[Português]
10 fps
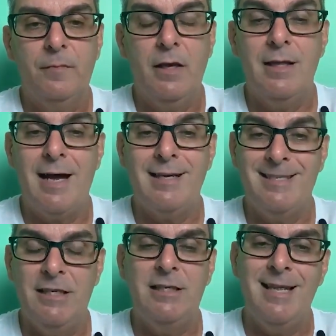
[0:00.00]

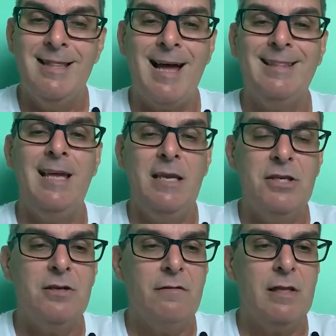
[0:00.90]
endartite,
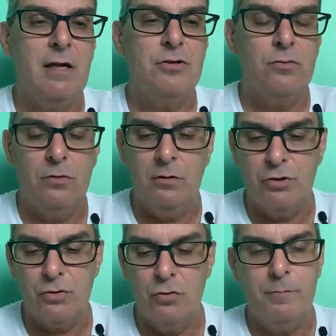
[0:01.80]
endarterite, na verdade,
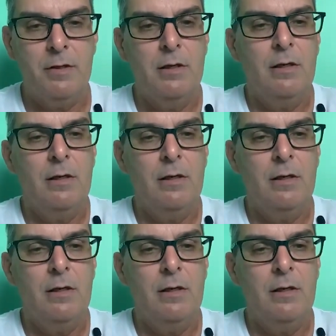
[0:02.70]
desculpe,